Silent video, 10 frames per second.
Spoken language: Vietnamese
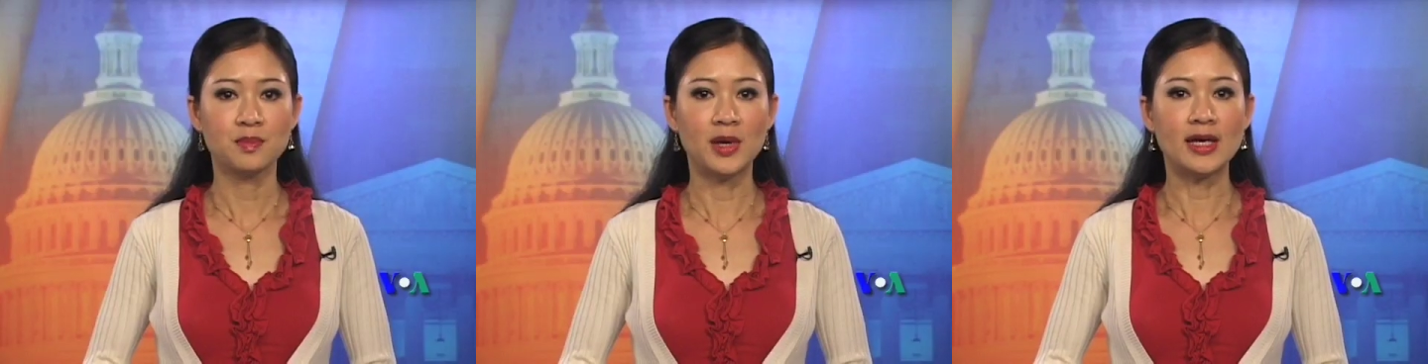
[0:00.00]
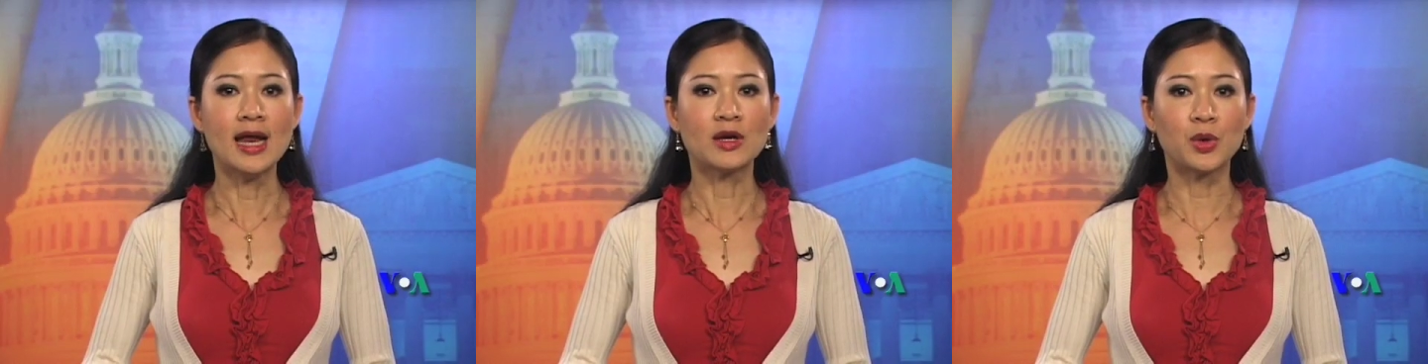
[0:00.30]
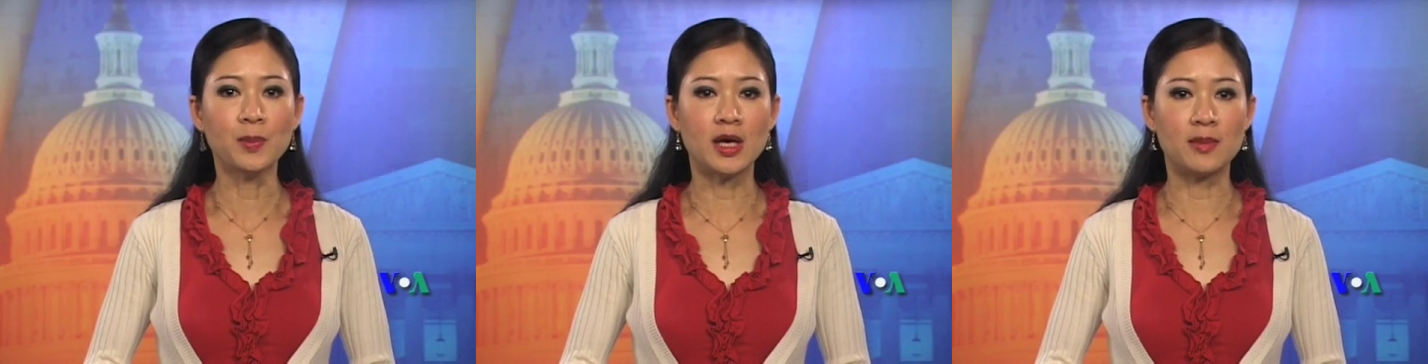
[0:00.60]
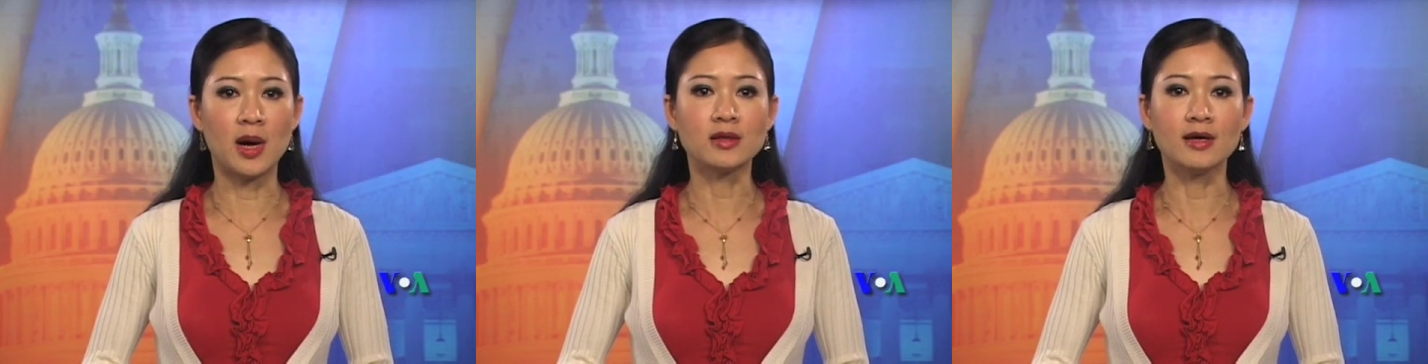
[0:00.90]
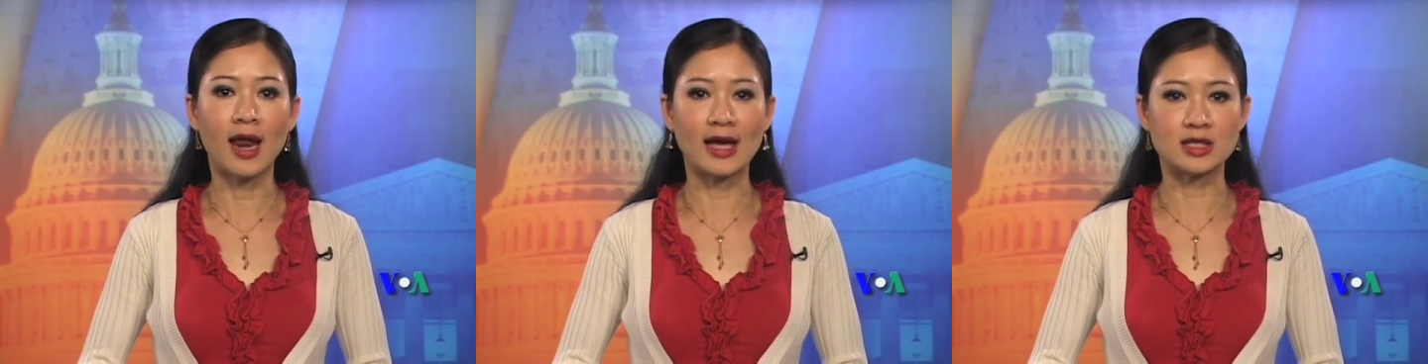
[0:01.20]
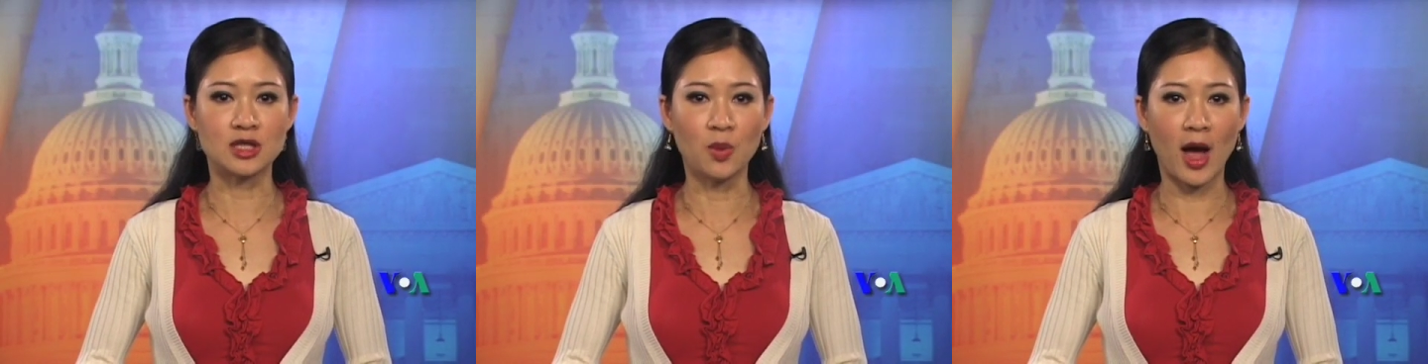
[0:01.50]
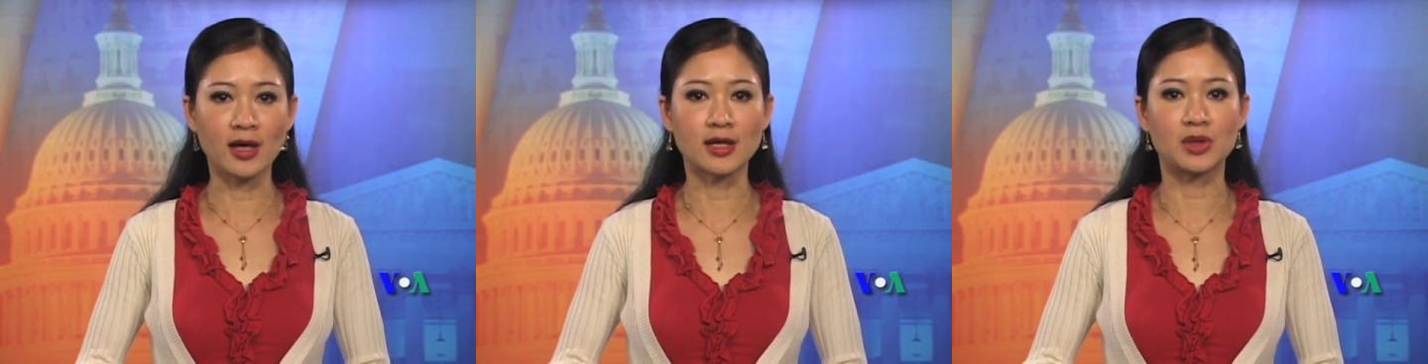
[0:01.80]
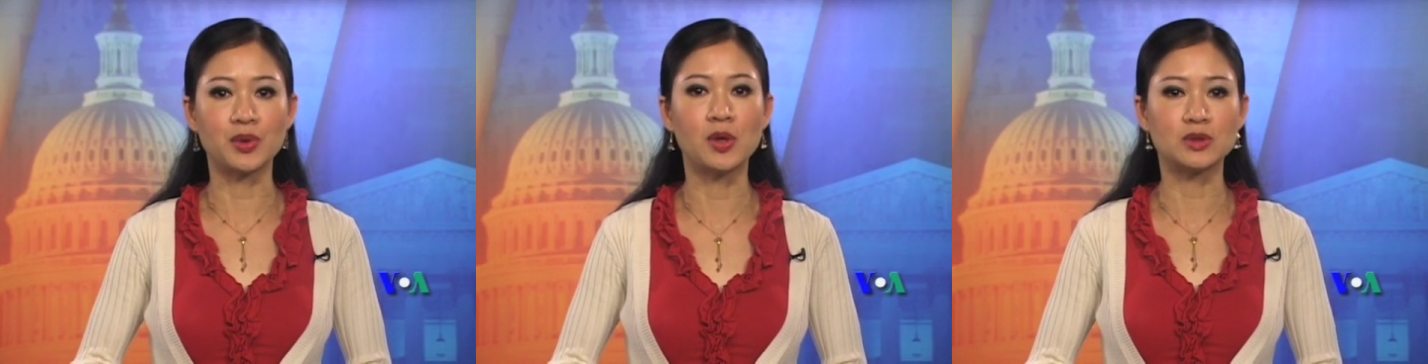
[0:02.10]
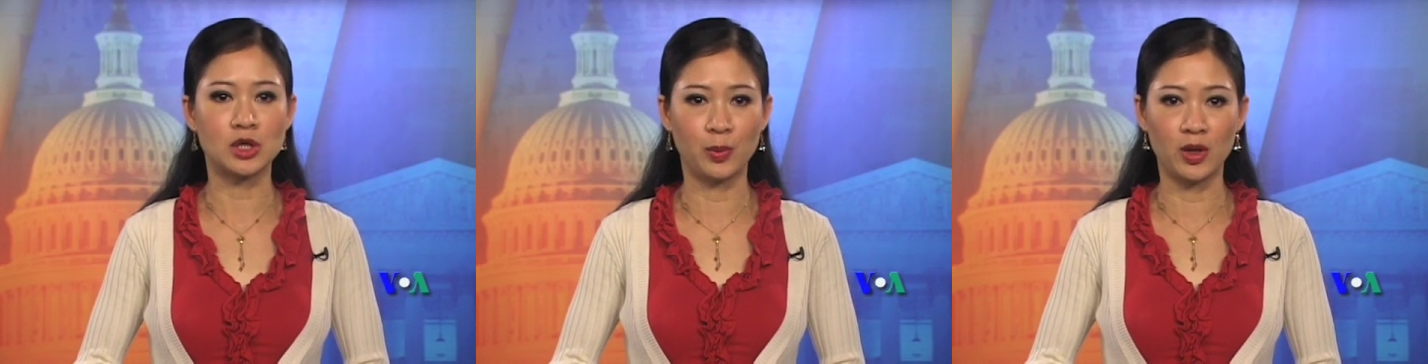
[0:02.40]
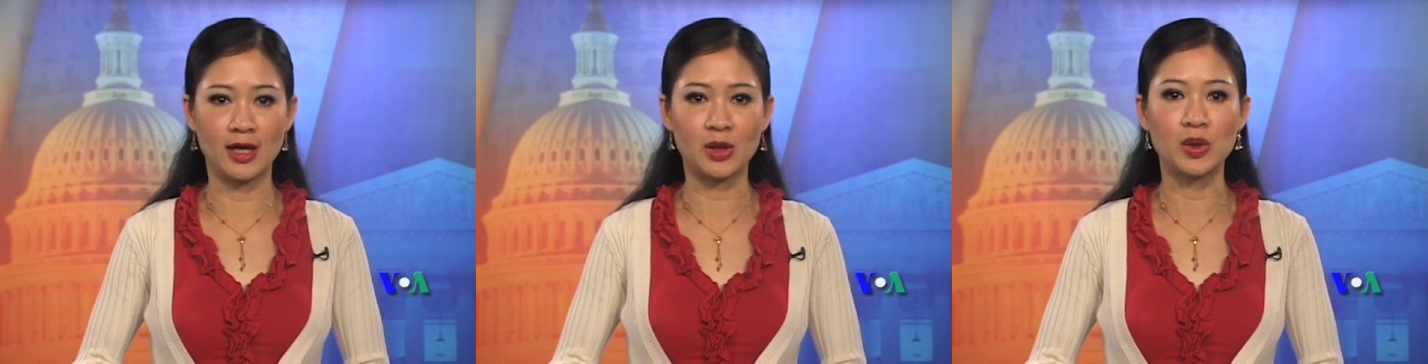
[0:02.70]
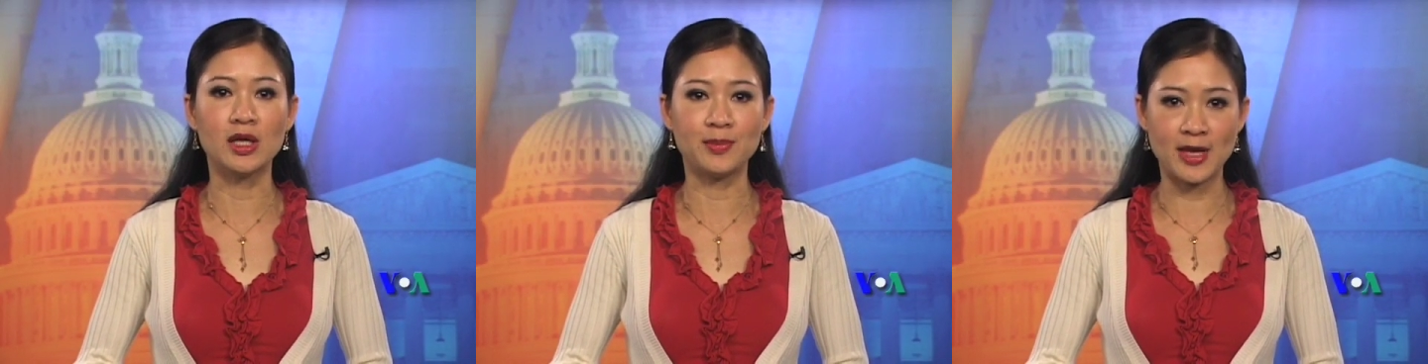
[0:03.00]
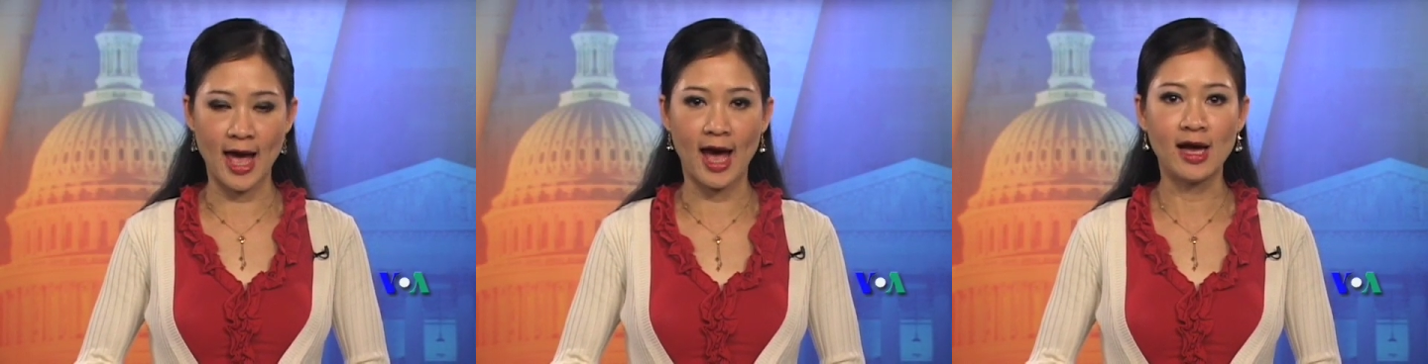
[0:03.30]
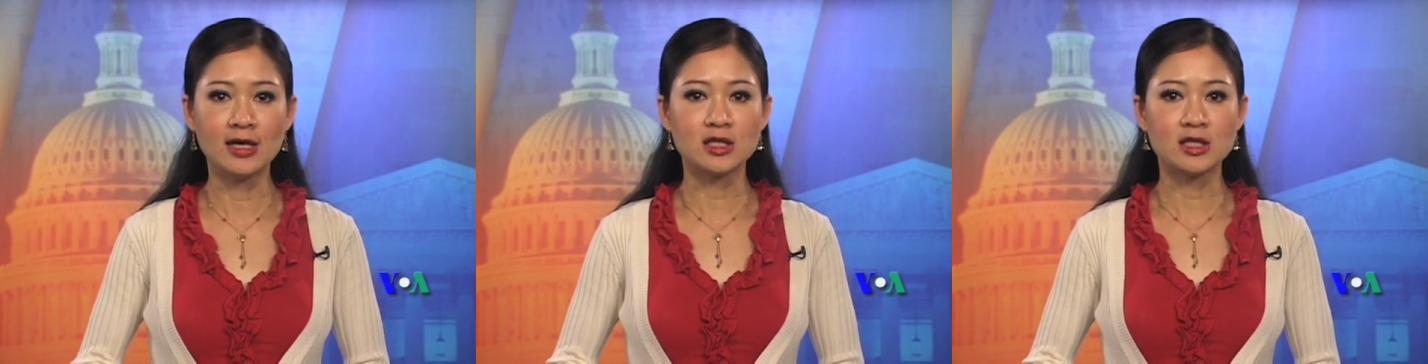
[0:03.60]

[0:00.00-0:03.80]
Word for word: Mỹ đang chuẩn bị mở cửa lại sứ quán tại thủ đô Tripoli của Libya,